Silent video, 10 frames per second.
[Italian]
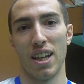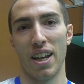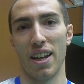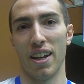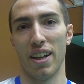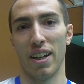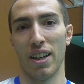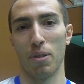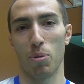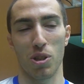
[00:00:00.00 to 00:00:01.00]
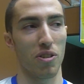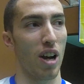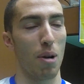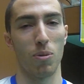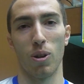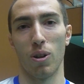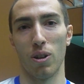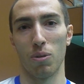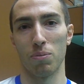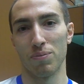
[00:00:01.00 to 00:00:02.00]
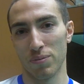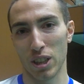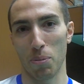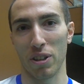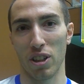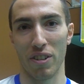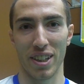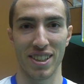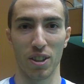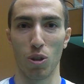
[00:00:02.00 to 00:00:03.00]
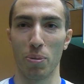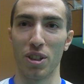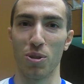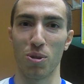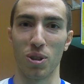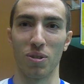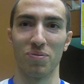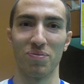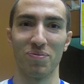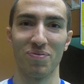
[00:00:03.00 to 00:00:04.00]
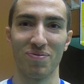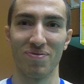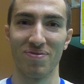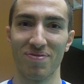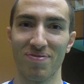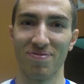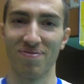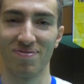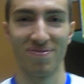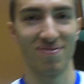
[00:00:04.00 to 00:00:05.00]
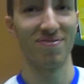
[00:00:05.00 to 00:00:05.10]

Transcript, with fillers: e proseguiamo sapendo di aver iniziato col piede giusto.